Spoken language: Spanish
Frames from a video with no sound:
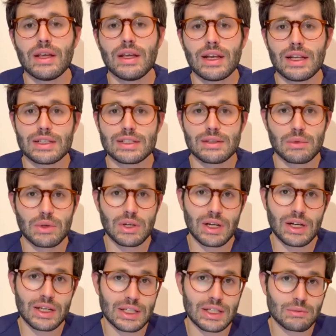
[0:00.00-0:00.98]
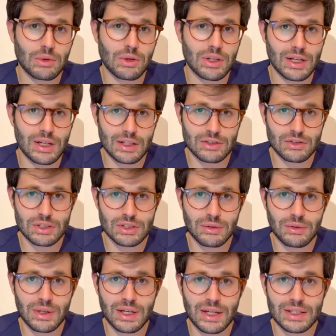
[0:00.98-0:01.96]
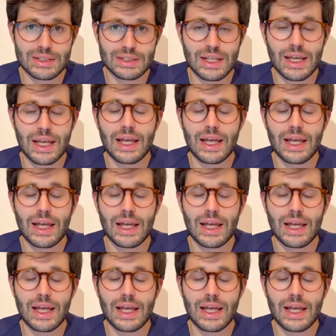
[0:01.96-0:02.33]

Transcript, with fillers: las hemorragias moderadas o severas,